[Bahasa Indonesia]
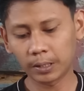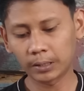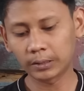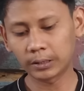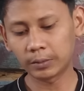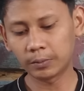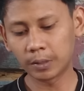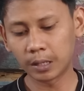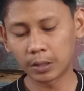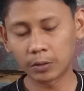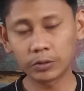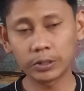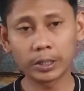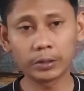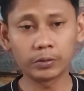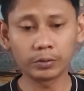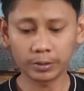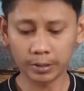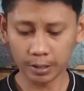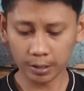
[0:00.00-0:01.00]
pelatih baru
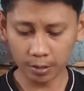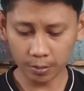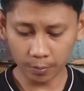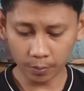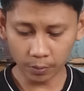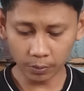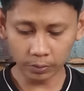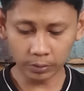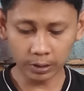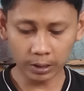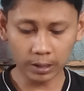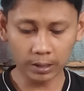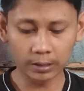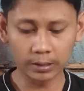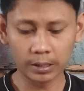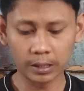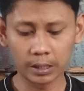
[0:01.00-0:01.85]
yaitu Thiago Motta.